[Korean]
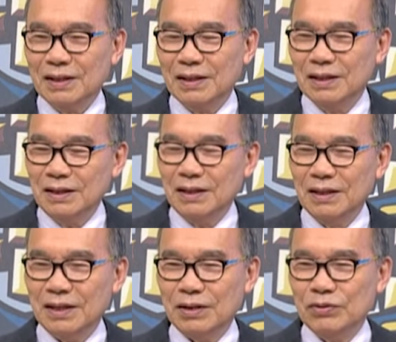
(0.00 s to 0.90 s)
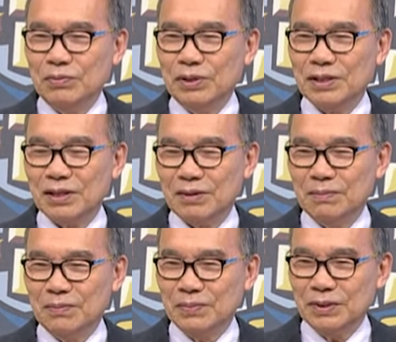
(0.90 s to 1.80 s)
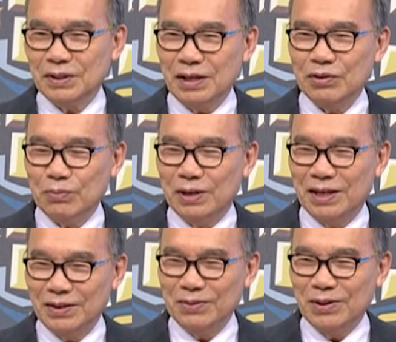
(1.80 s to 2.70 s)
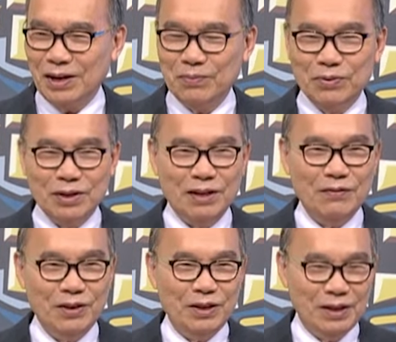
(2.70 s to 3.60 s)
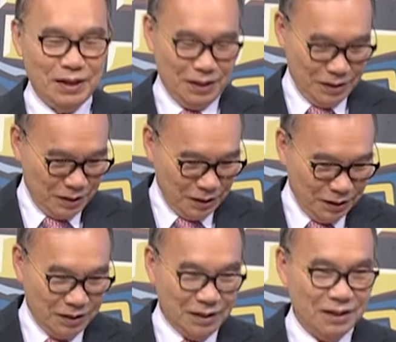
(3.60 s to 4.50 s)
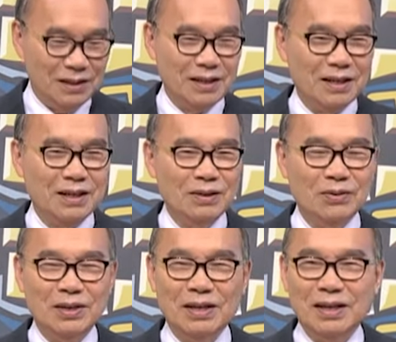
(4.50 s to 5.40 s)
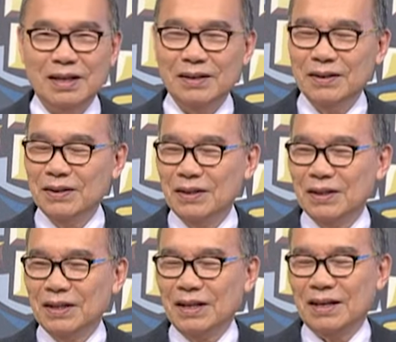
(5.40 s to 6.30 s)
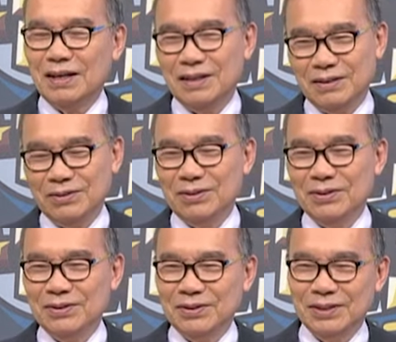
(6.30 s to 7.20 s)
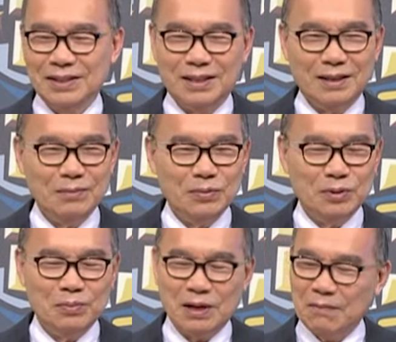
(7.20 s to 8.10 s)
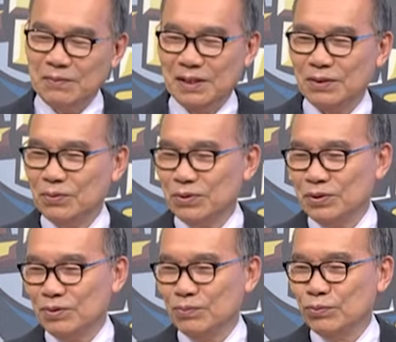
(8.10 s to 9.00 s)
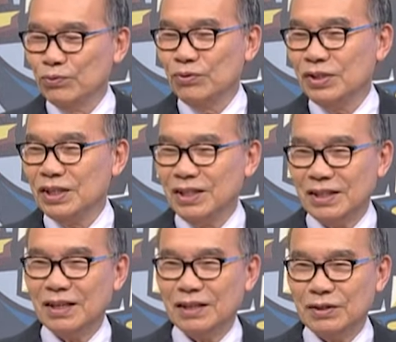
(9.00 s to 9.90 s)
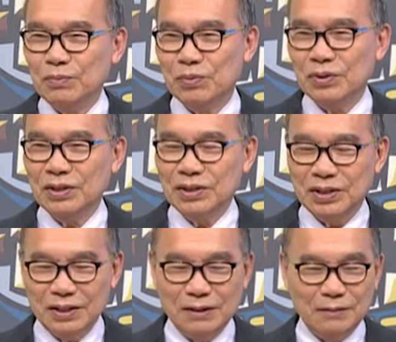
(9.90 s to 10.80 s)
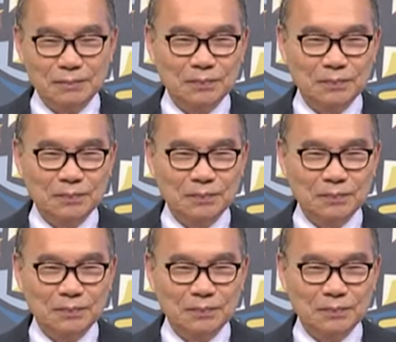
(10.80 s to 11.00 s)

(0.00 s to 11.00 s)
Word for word: 그런데 야곱이 참, 저 야곱이 아니고 아브라함이 성경 읽다가도 내가 아이고 이 사람 좀 남자로서는 문제 있다 싶은 것이